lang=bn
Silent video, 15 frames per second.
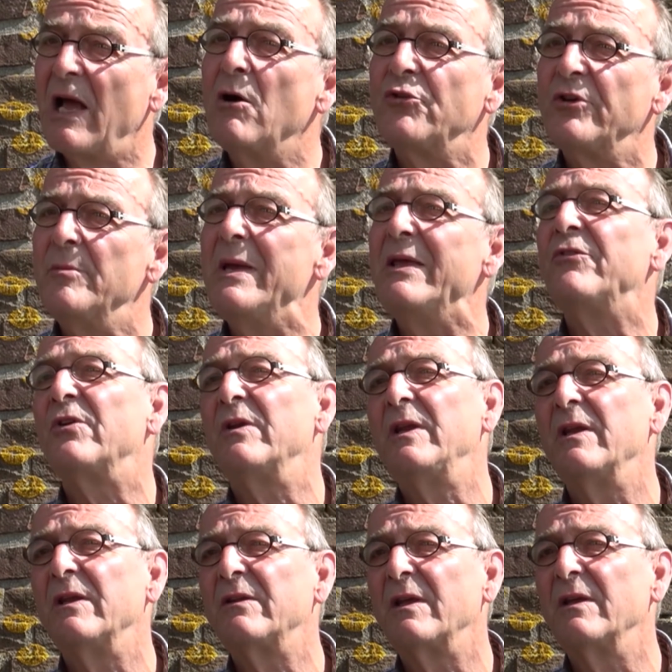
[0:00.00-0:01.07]
অবসরপ্রাপ্তরা
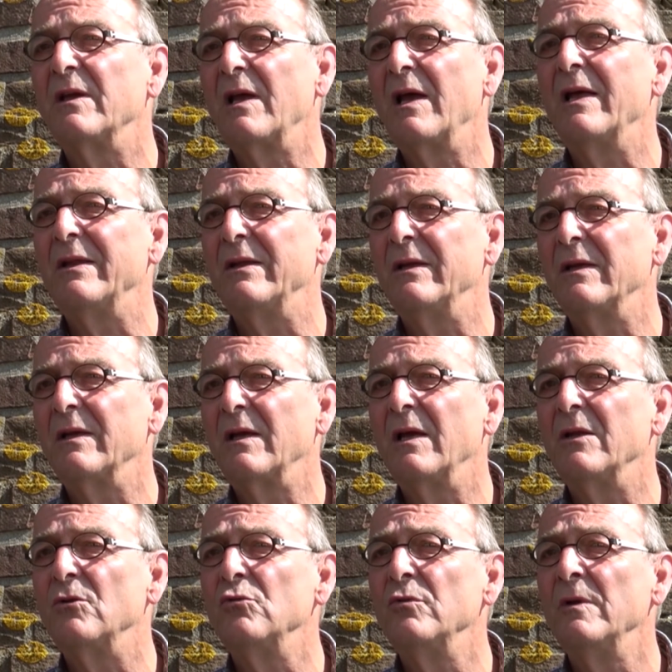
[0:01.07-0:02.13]
তাদের অবসর সময়ে
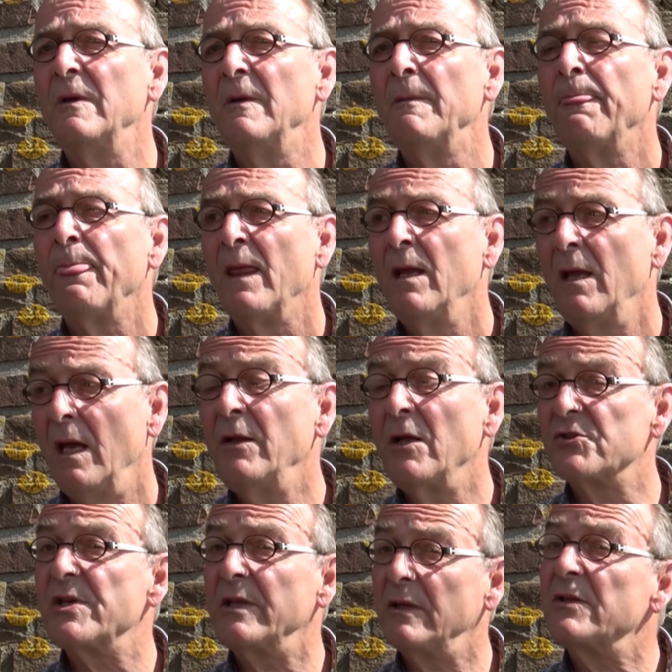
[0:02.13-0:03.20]
এই কাজ করেন
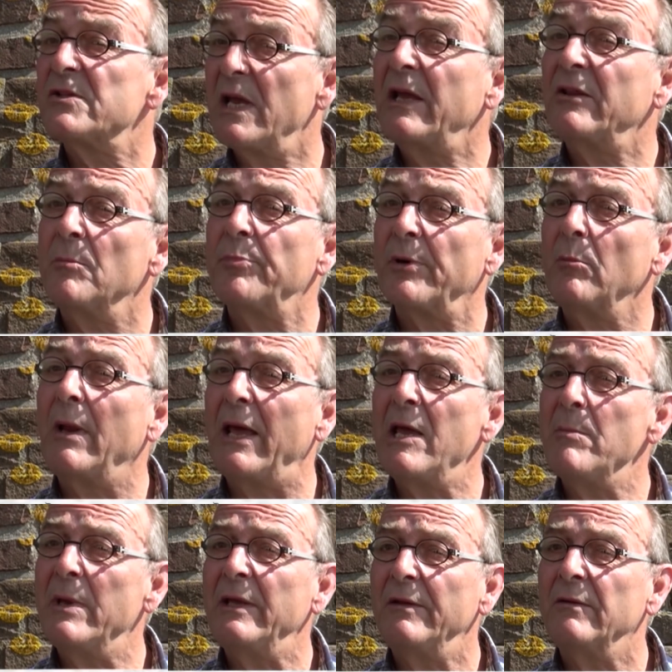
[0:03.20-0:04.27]
এখনও মিলগুলি
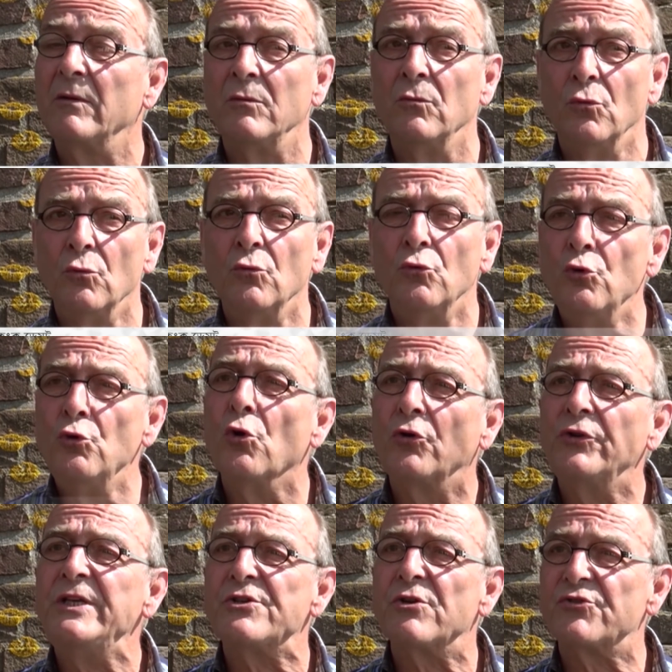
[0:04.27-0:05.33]
চালু রাখা যাচ্ছে
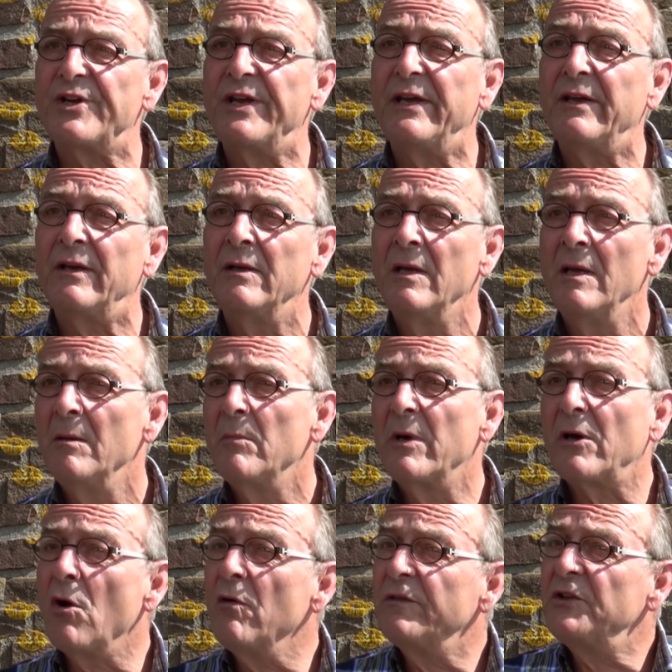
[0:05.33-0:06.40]
দশ
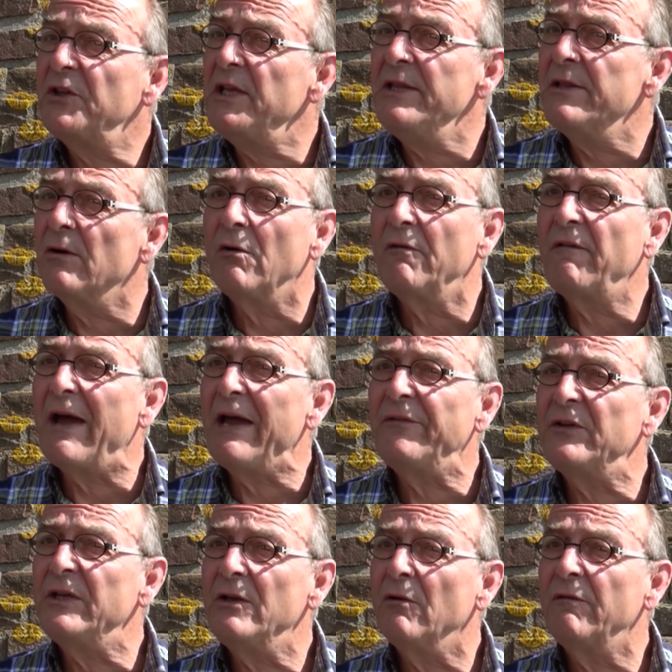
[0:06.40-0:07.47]
পনেরো বা বিশ বছর
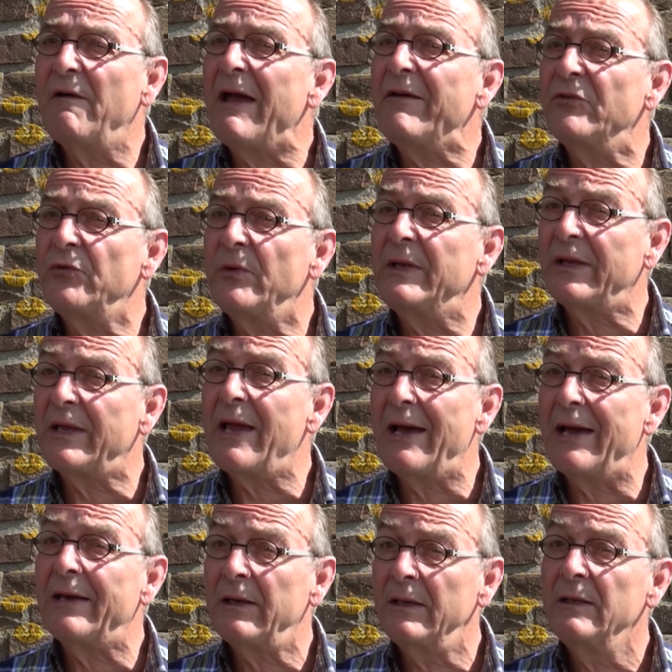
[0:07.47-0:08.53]
পর আমাদের সত্যিই
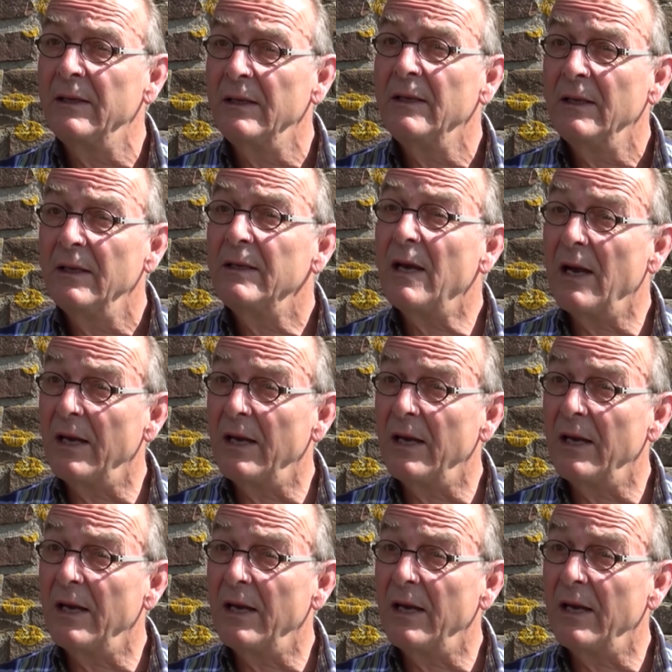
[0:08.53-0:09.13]
সমস্যা হবে